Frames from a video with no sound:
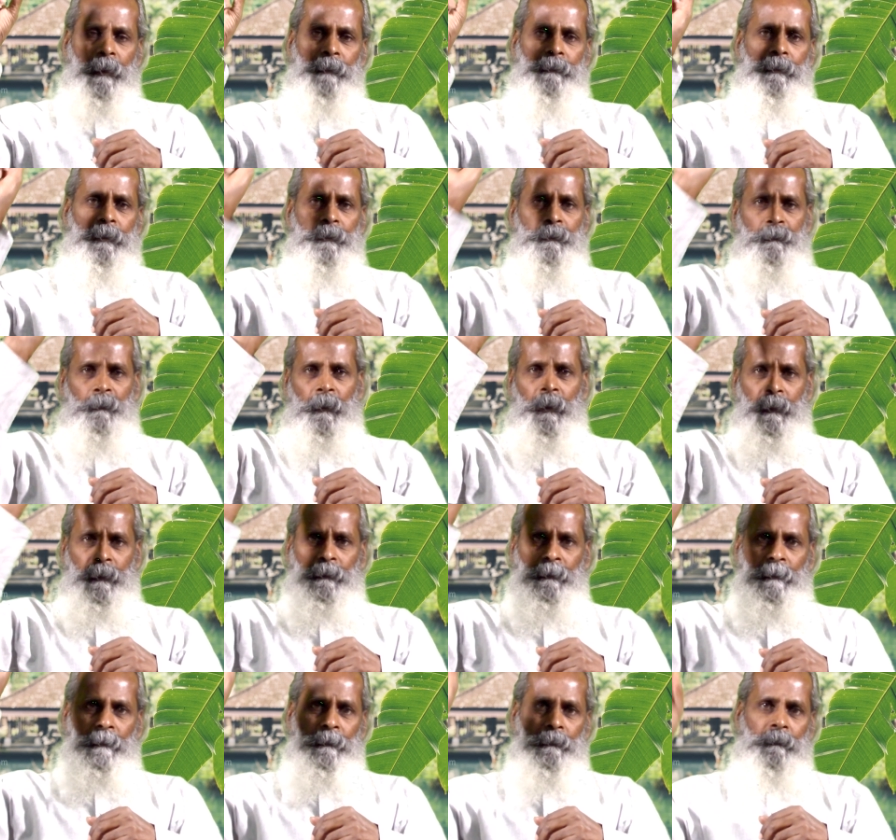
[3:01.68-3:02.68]
அதில்
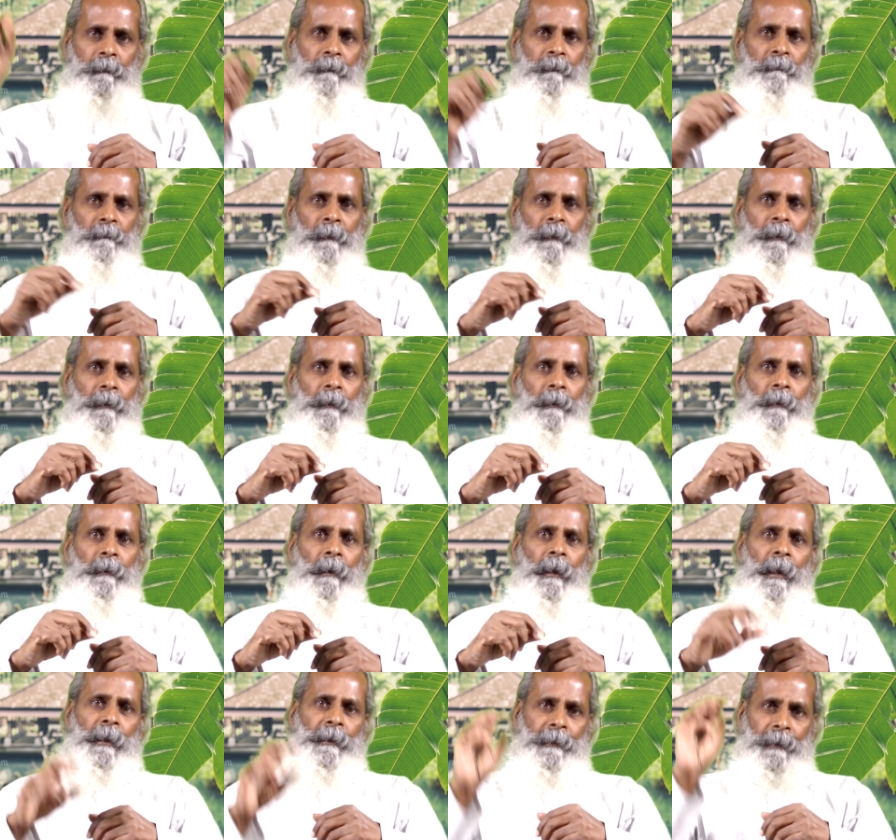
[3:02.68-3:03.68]
துவாரங்கள் இருக்கும்
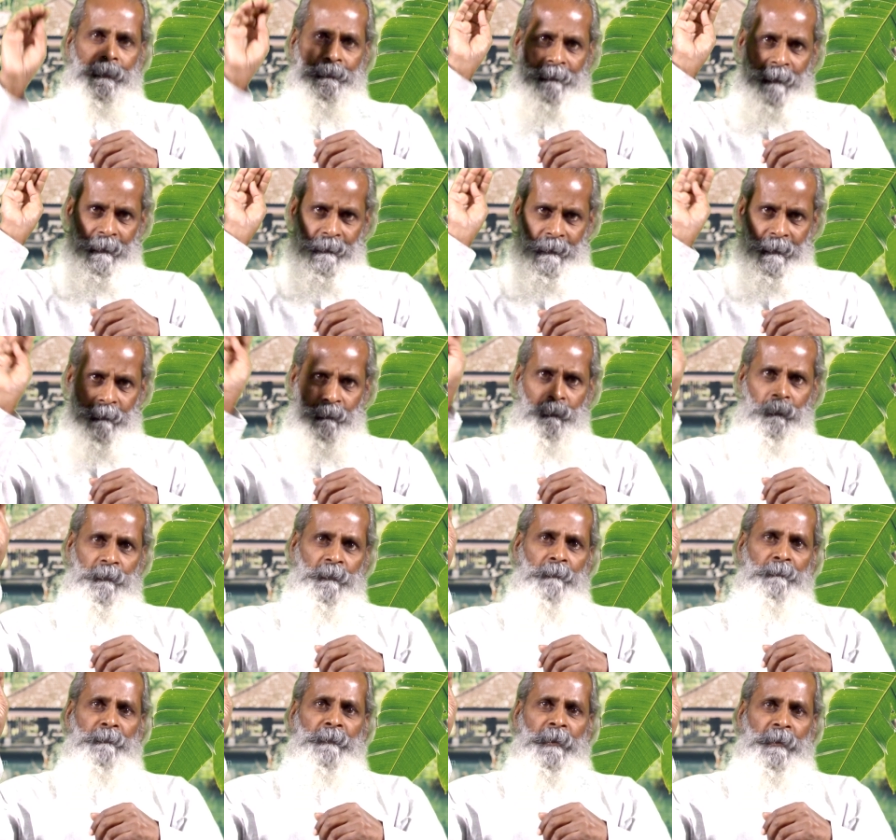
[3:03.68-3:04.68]
அங்கே தண்ணீர்
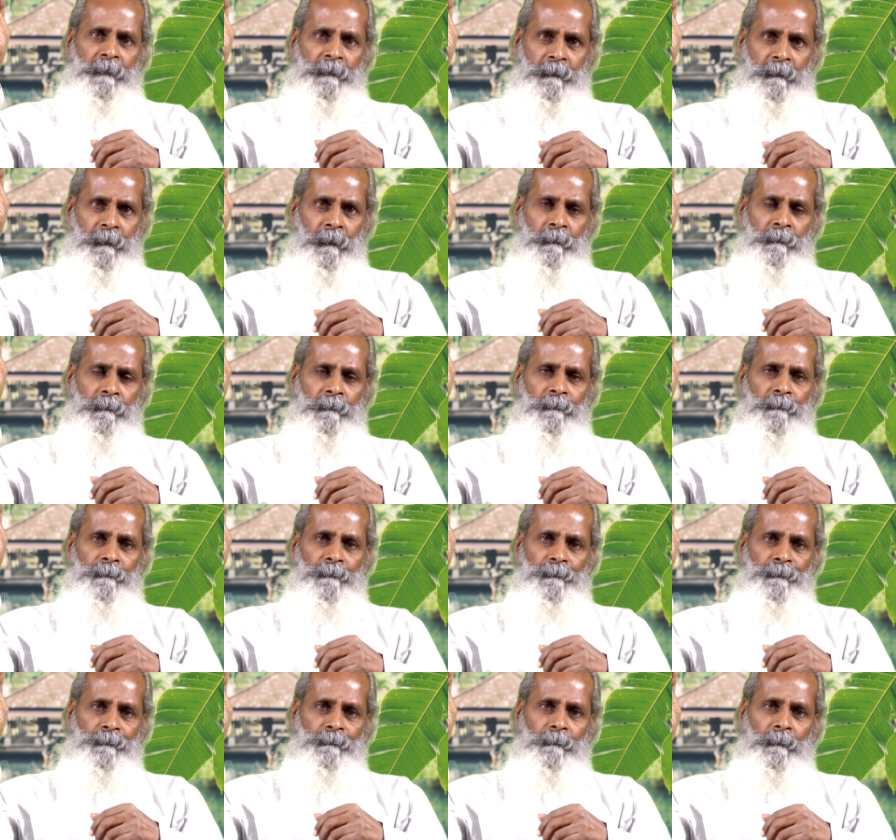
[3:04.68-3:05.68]
கொஞ்சம் நிற்கும்
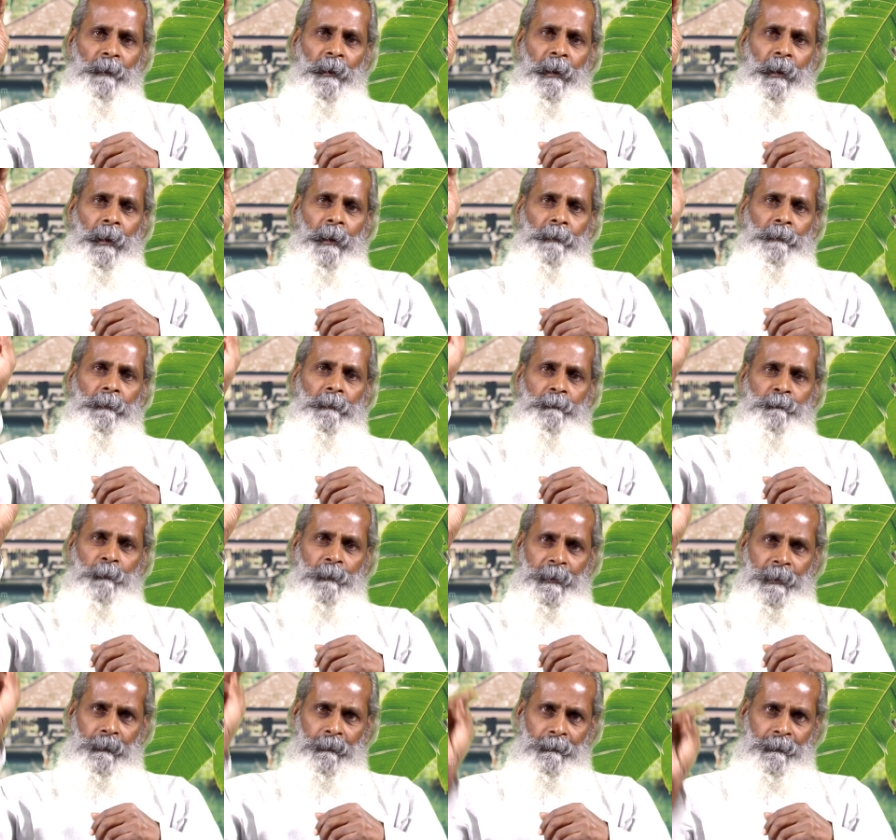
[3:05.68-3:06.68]
அது
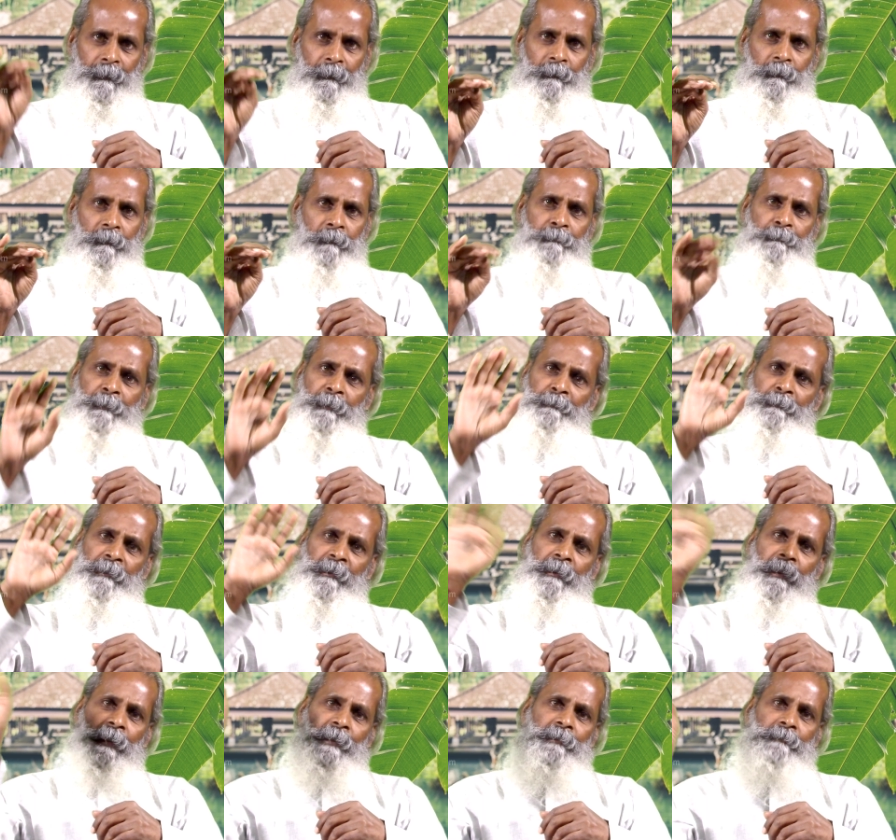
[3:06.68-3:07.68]
சொட்டி கொண்டிருக்கும் பின்பு
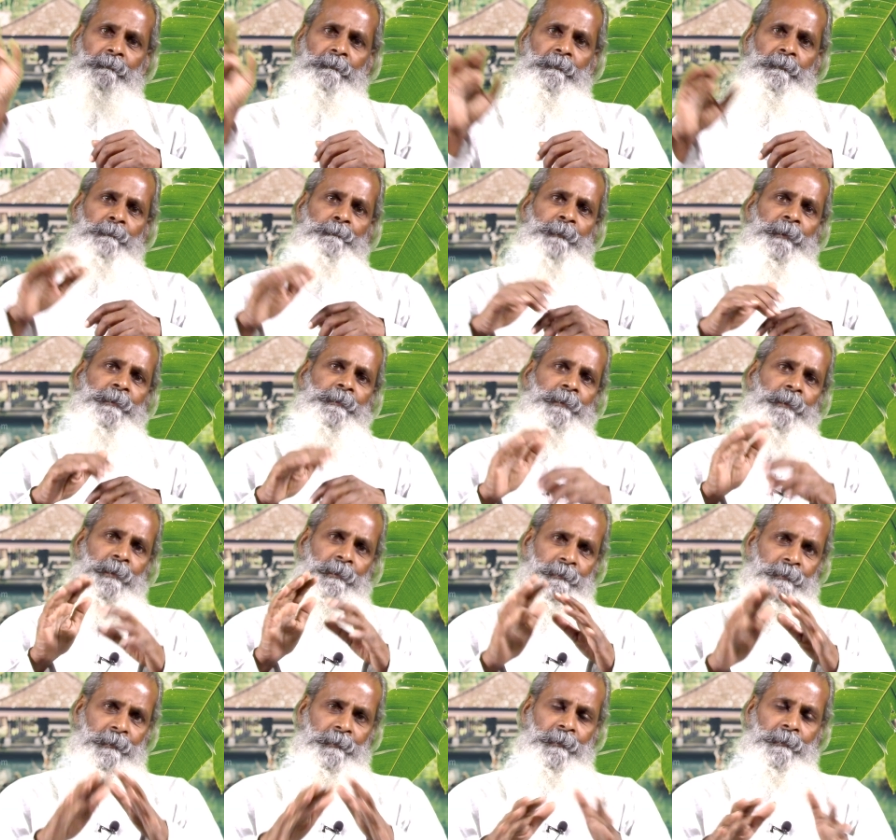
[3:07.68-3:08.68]
காய்ந்து விடும் இப்படி
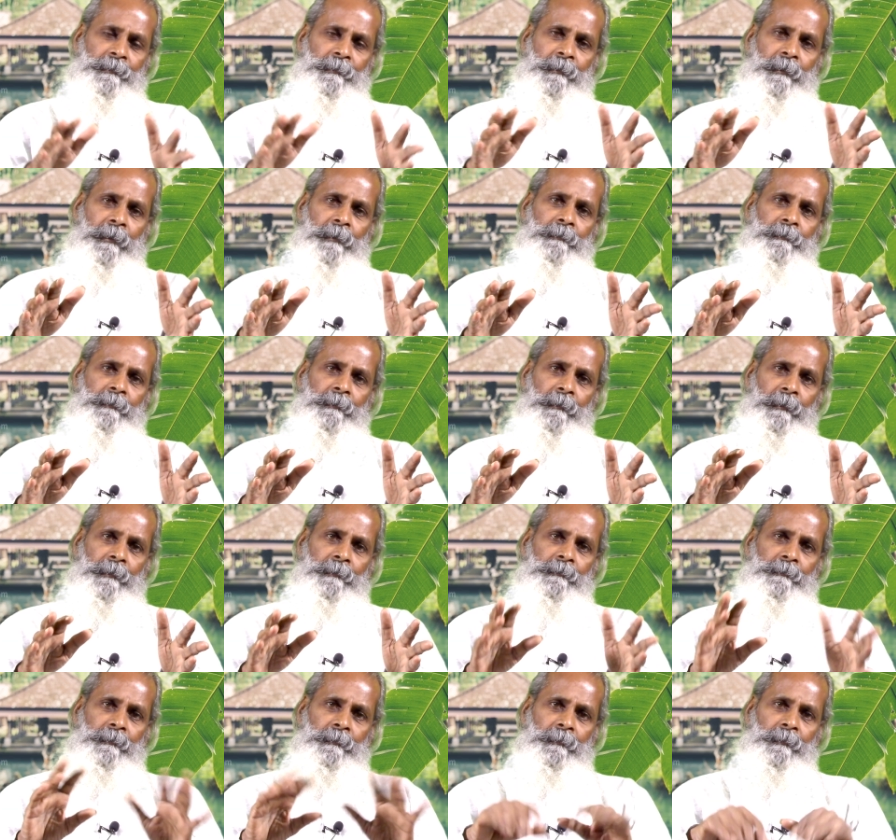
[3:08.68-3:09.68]
தினசரி அது காய்ந்து
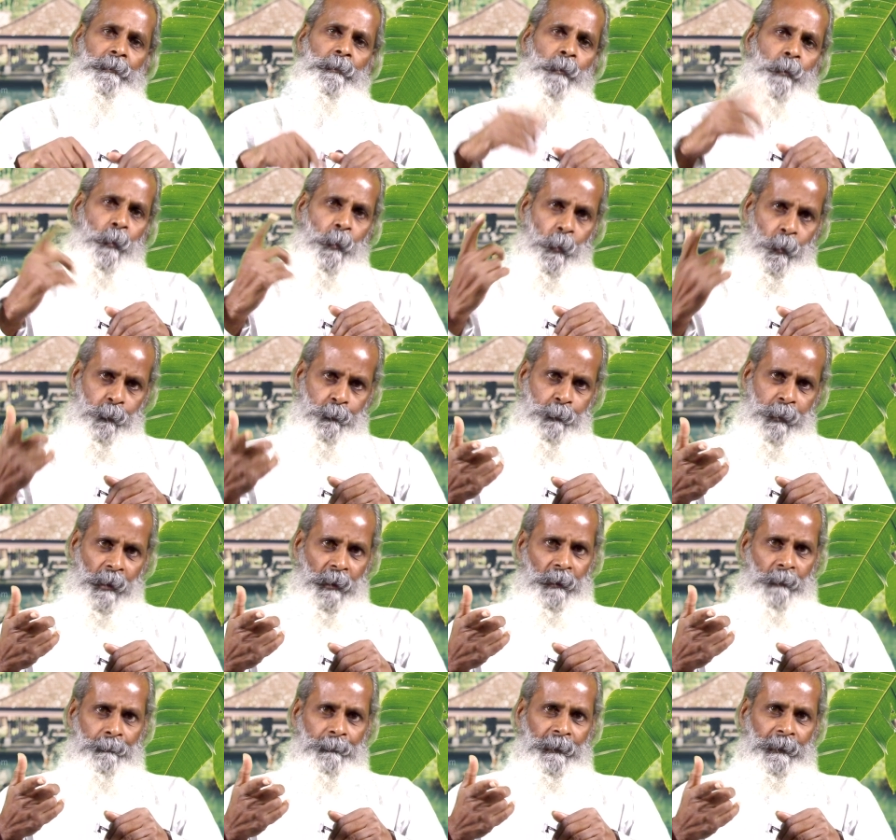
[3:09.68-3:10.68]
காய்ந்து
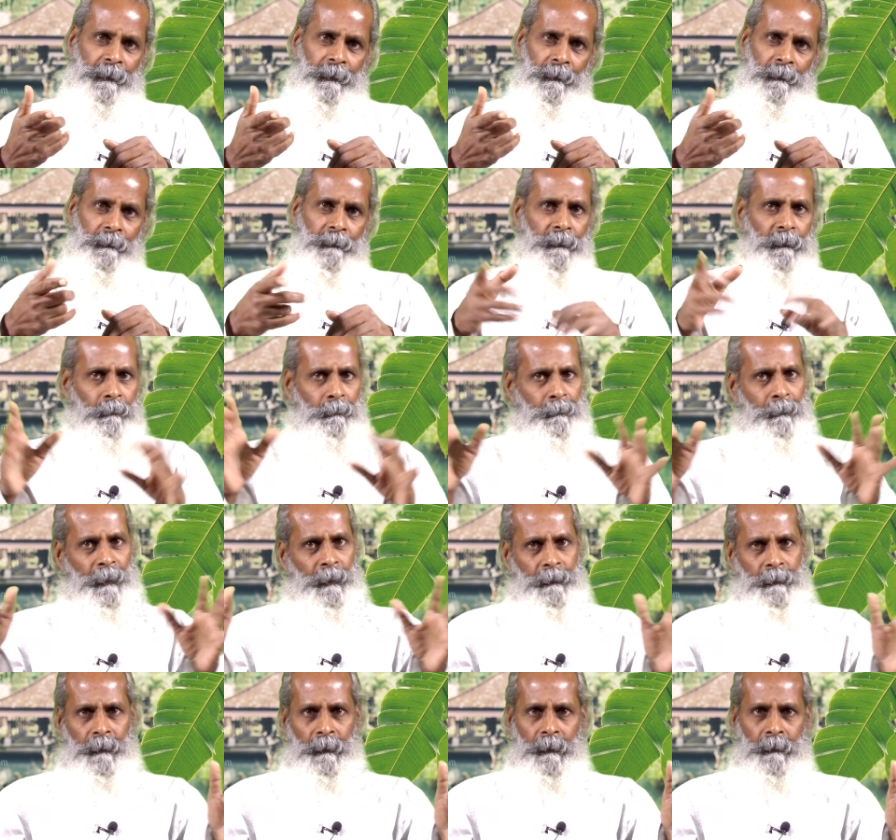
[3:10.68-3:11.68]
உப்பாக படுகிறது நாம்
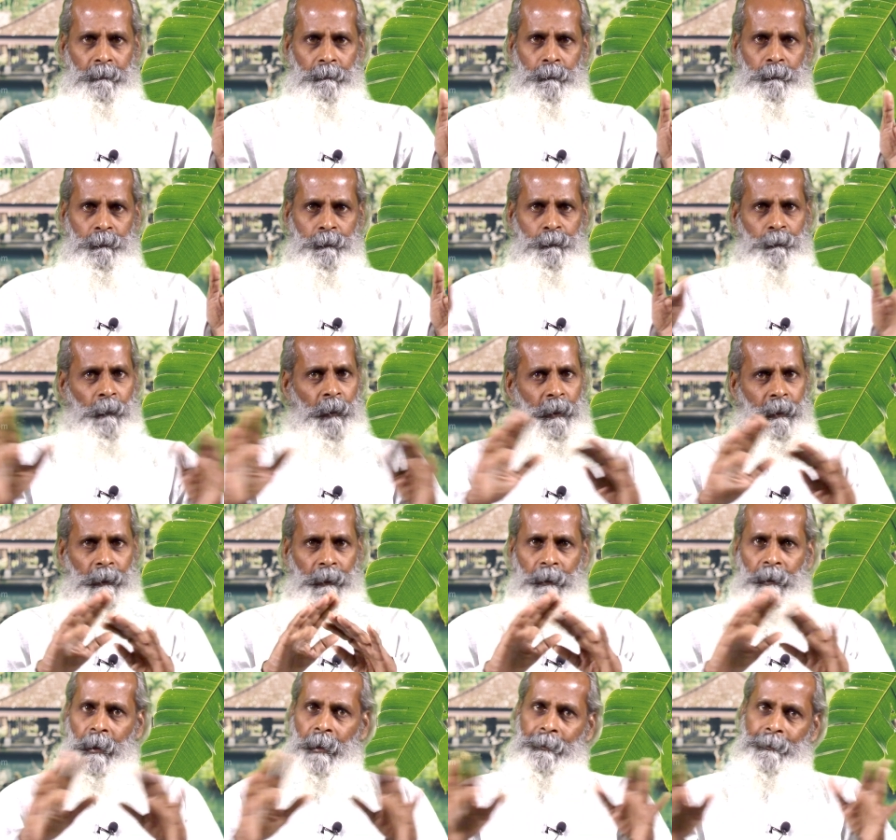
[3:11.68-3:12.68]
பார்க்கலாம்
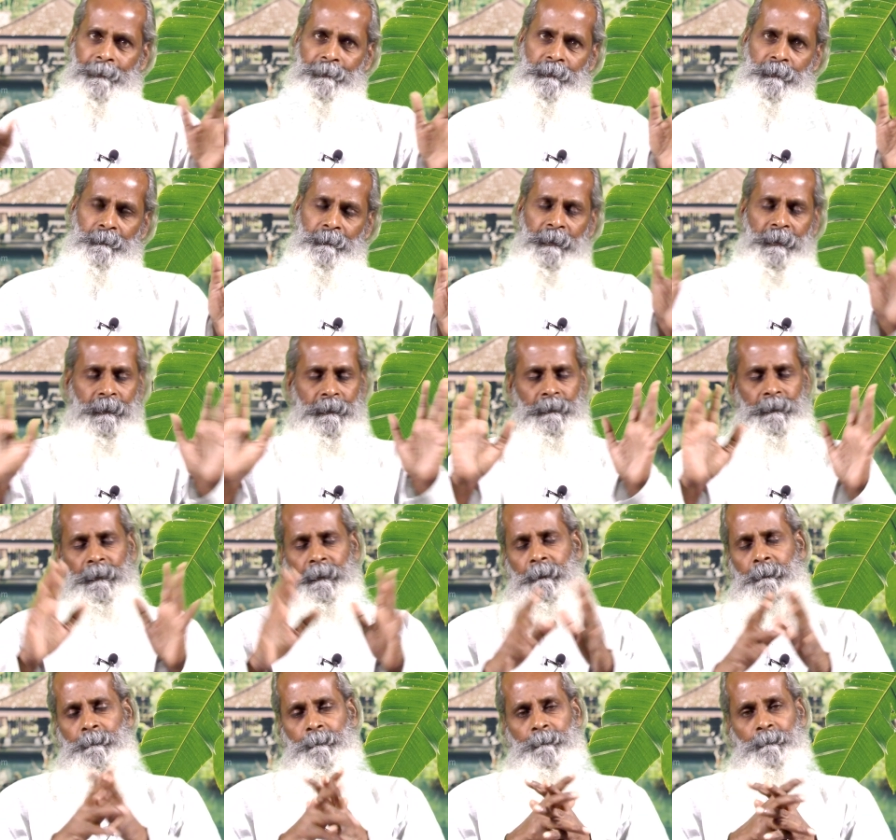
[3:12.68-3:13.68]
துவாரங்கள் அடைத்து
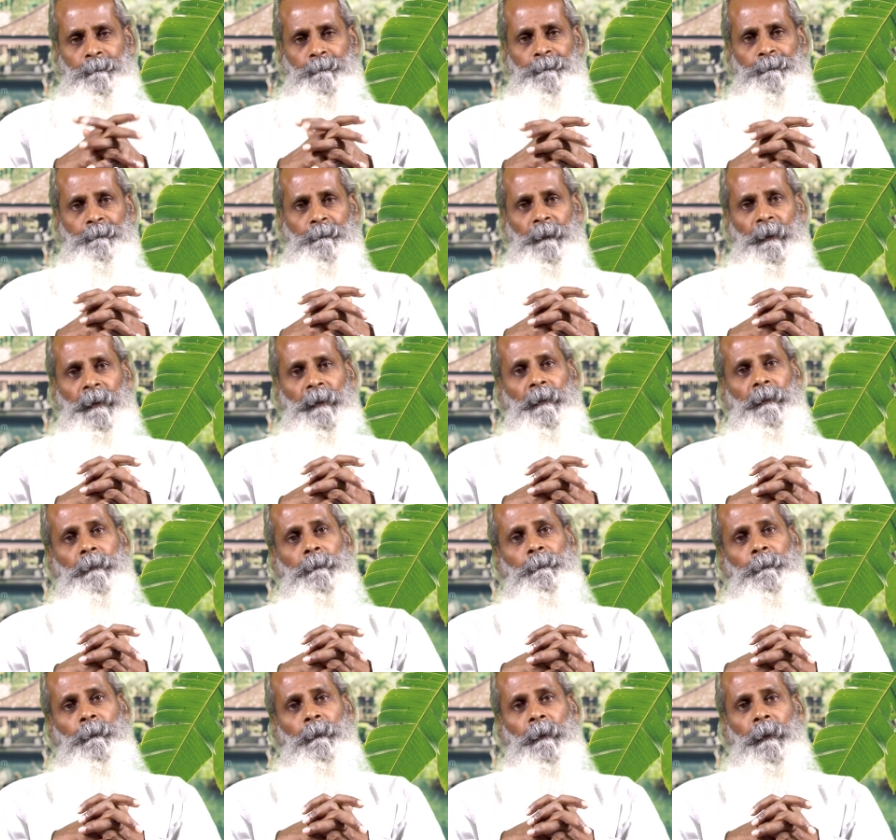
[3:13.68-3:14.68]
விடுகின்றன
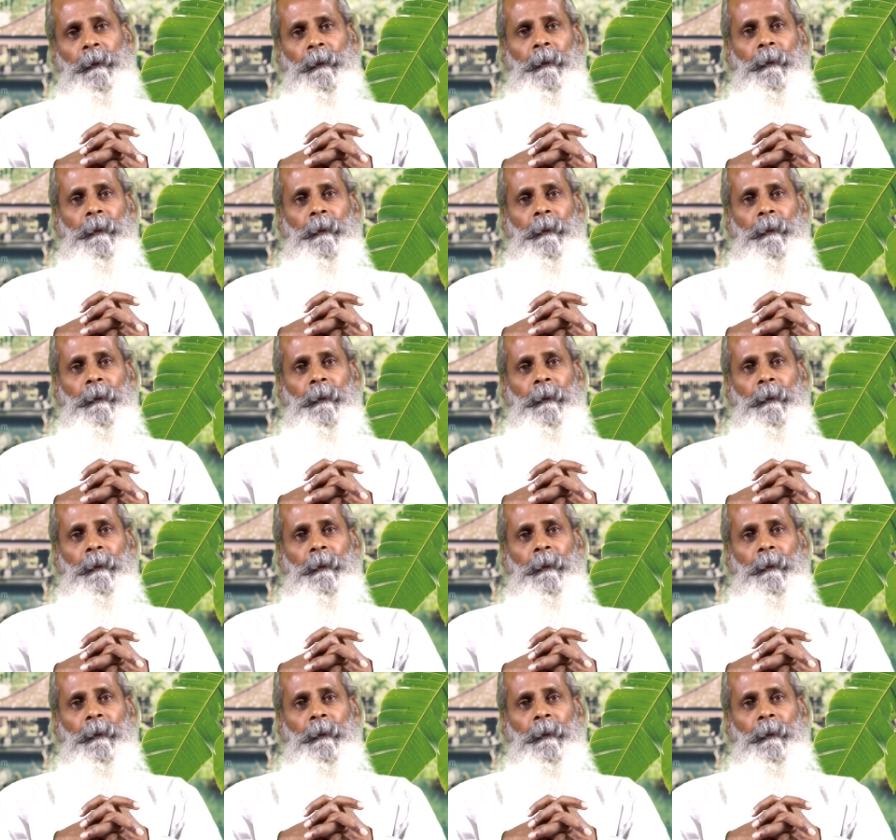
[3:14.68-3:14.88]
இதுபோல்